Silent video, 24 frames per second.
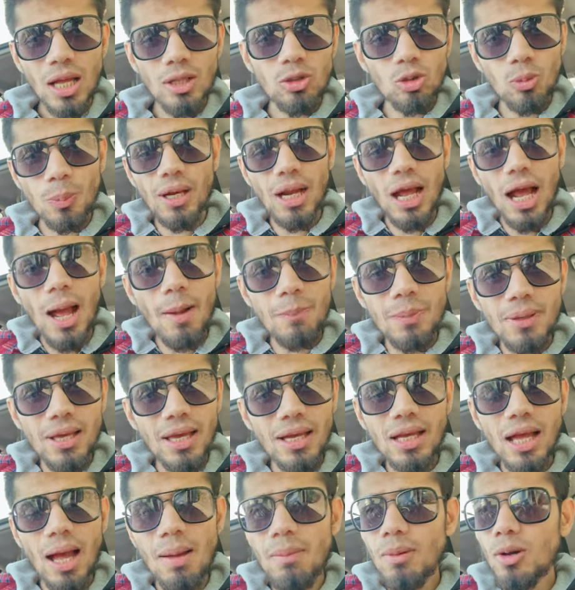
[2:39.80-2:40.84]
तो फिर आप
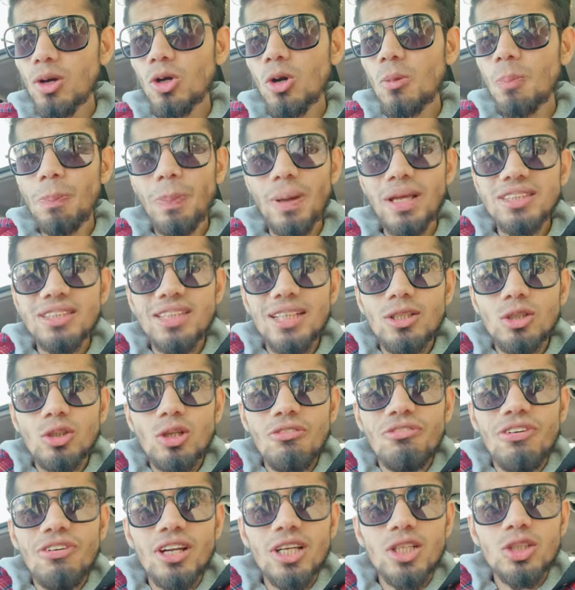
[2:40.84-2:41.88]
एक काम करो पैसे दो
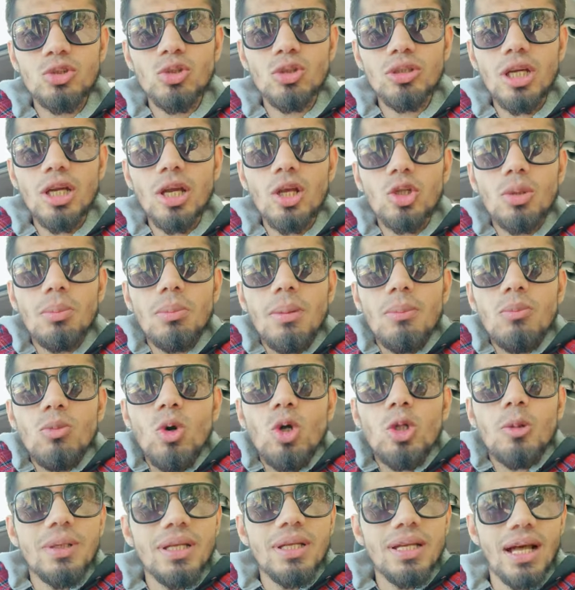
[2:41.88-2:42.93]
दो फरिश्तों के कि तुम्हें
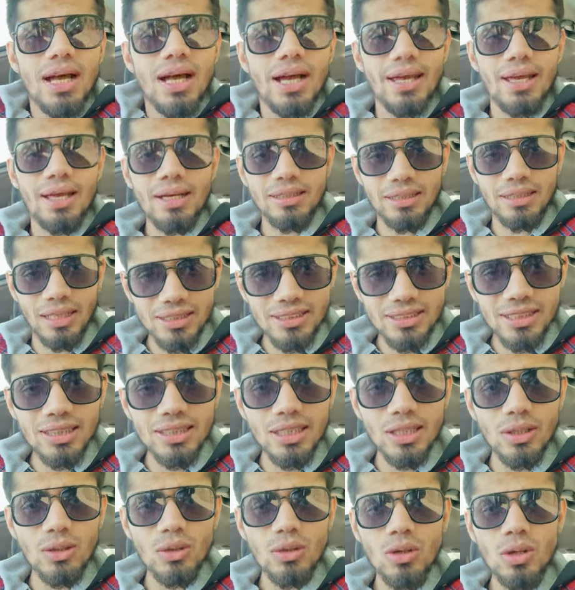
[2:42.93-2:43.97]
मौत भी ना आए कर
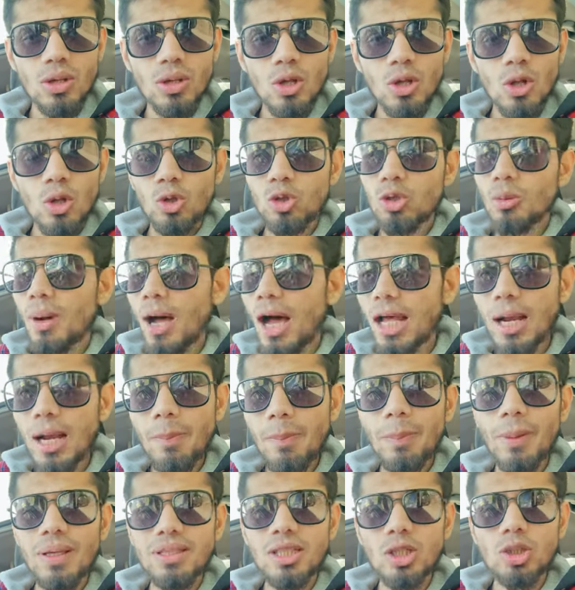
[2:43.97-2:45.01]
सकते हो तुम्हारा
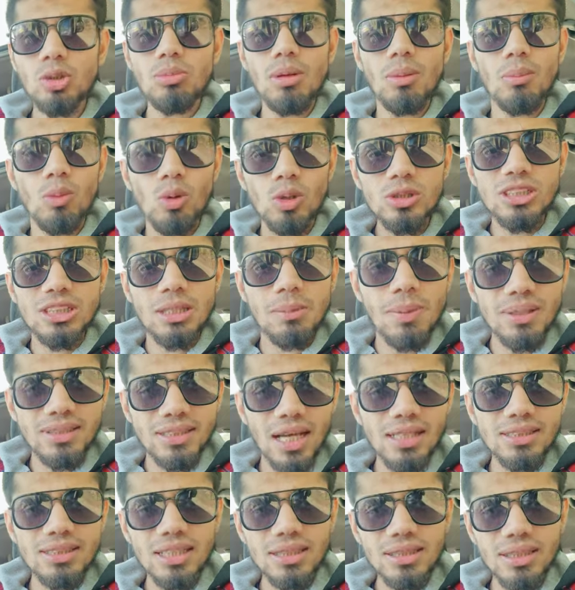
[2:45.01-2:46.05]
पैसा तुम्हें मौत से
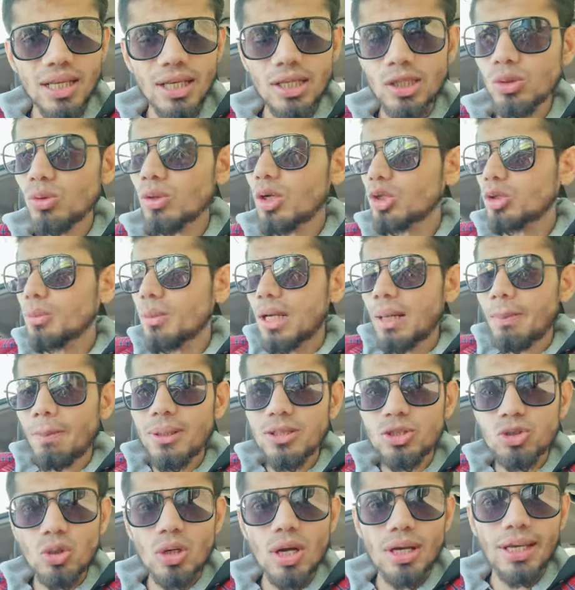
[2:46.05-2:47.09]
बचा सकता है क्योंकि तुम्हारे
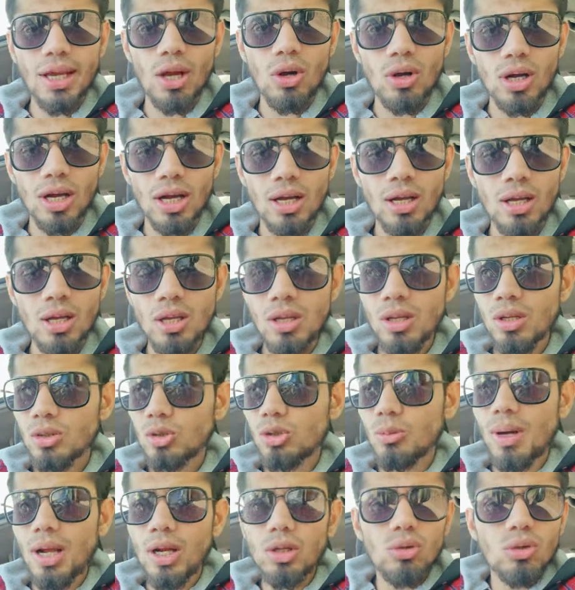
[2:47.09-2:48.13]
बच्चों का क्या होगा
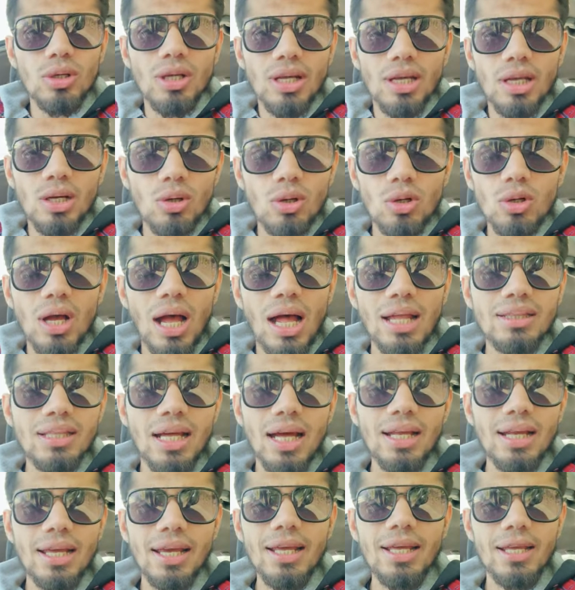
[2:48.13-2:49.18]
तुम्हारा तो कोई खैर कोई
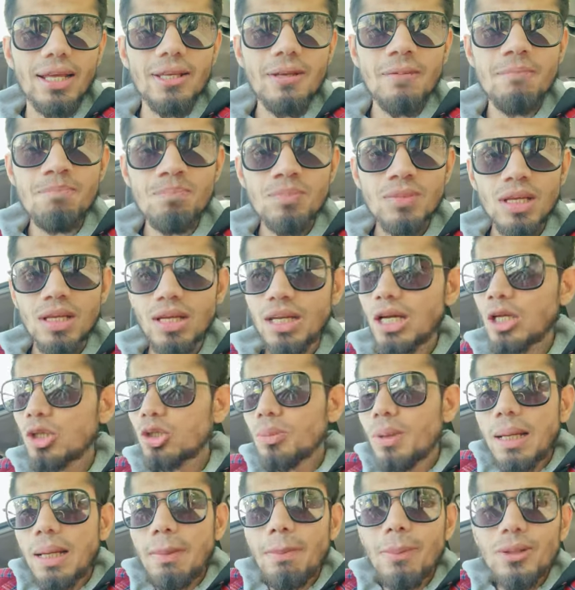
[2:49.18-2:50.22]
खानदान है नहीं लेकिन
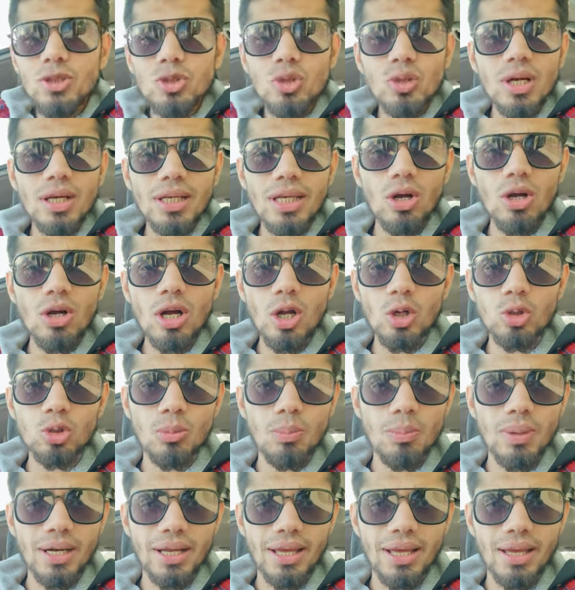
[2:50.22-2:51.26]
तुम्हारे बच्चों का क्या होगा अगर
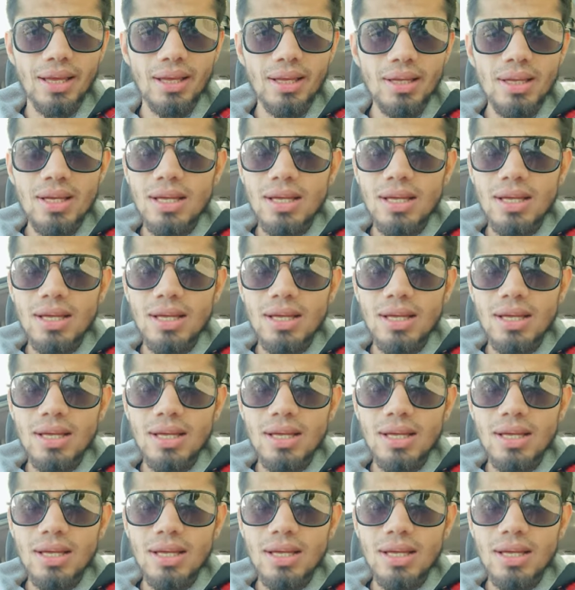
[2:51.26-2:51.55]
तुम मर गए